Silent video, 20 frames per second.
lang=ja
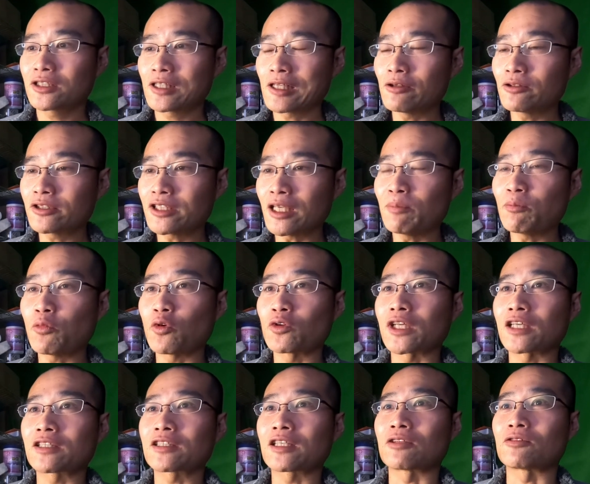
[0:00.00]
急先鋒
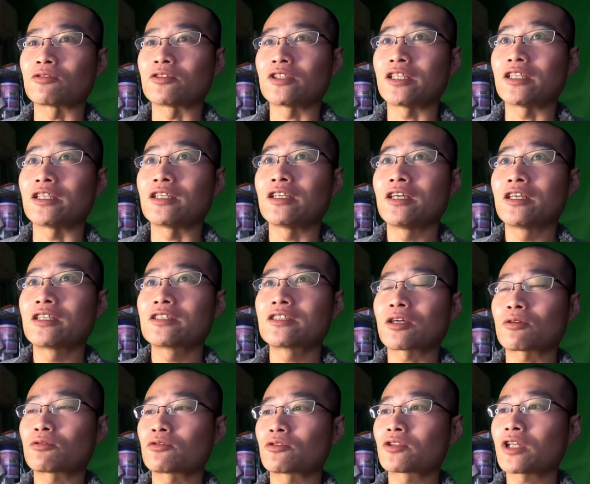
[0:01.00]
だったのに、
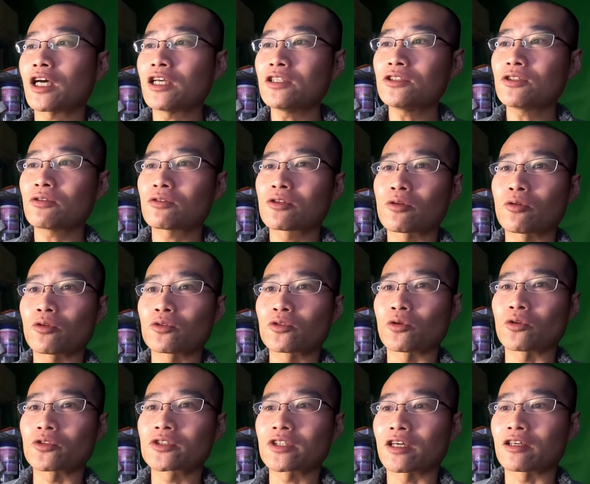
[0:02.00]
じゃあこの男女共
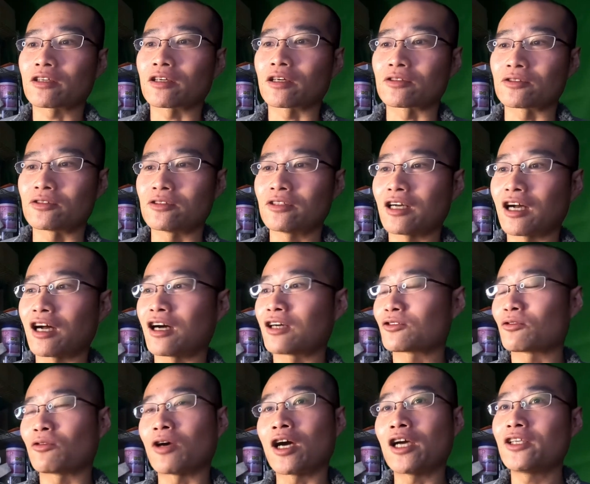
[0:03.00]
同参画、あ
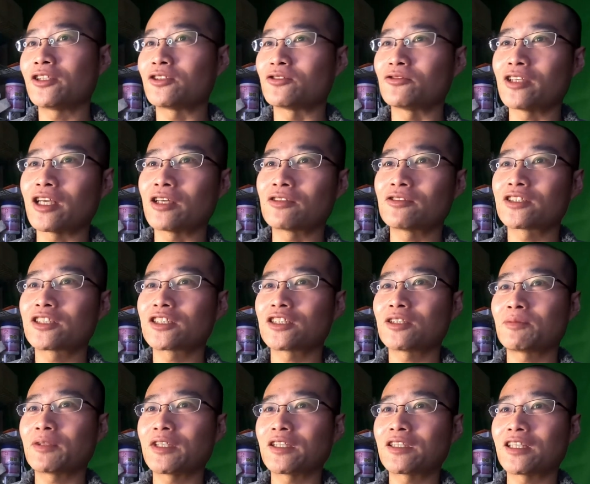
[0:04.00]
とアイヌ
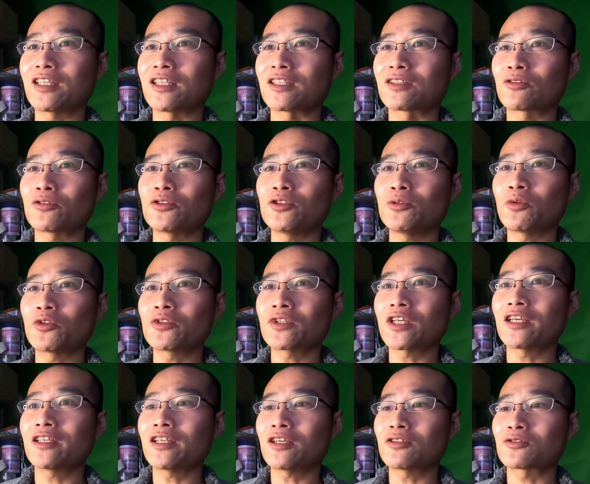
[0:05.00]
LGBT という問
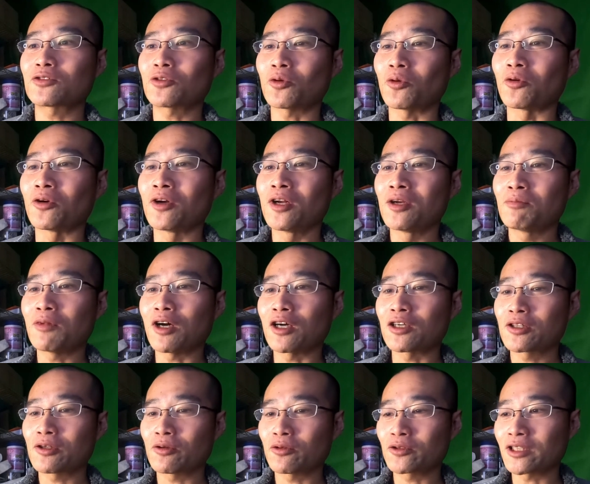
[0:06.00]
題になると、
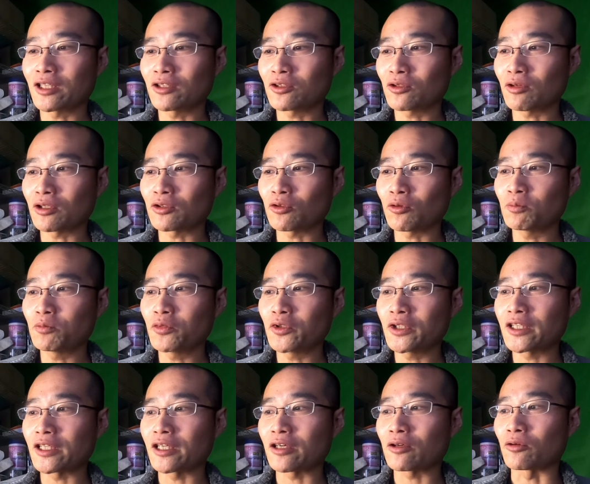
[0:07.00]
共産党はどっぷ
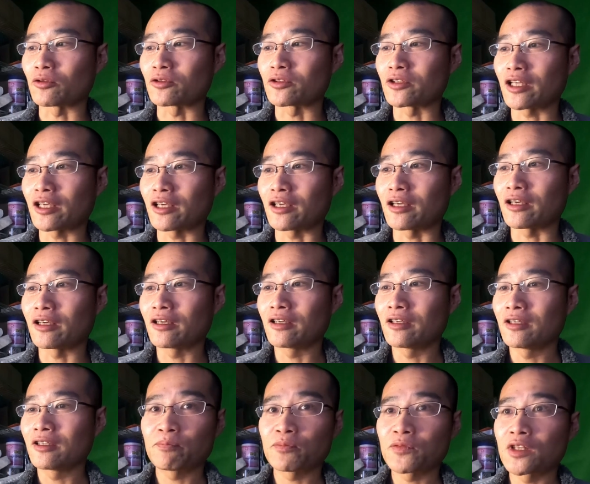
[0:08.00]
り入れ込んで、
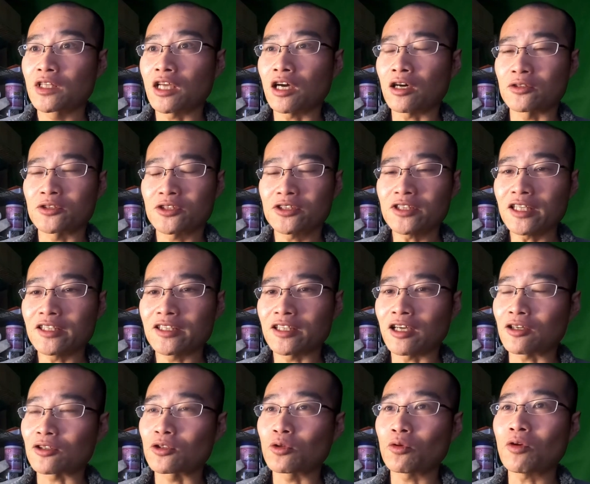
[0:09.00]
なんかすでに
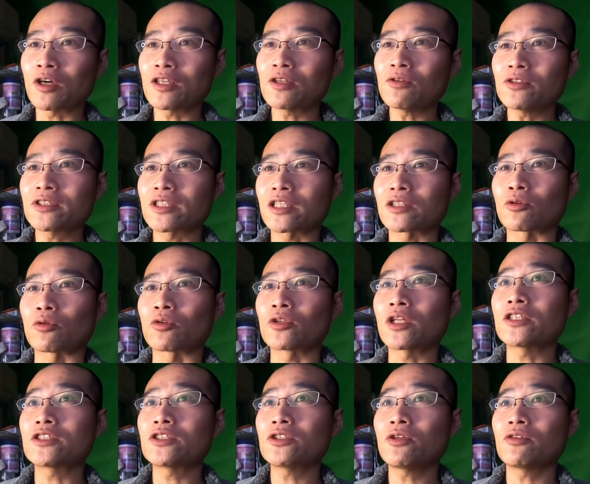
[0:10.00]
なんか同和行政と
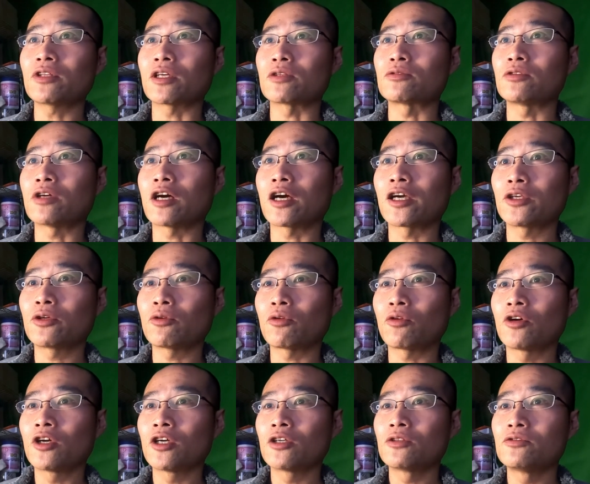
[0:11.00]
同じような腐敗
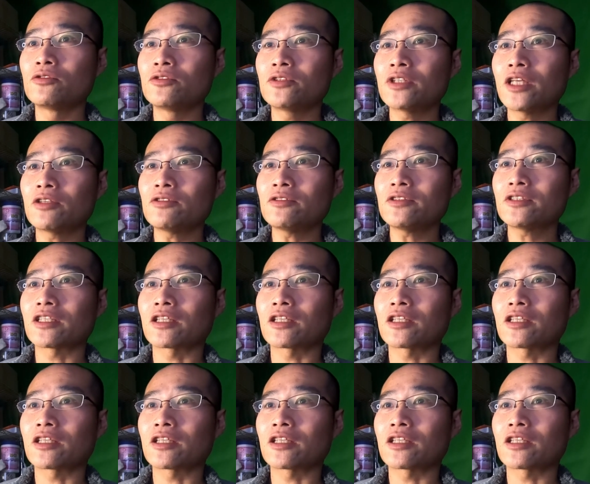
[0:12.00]
を生んでるん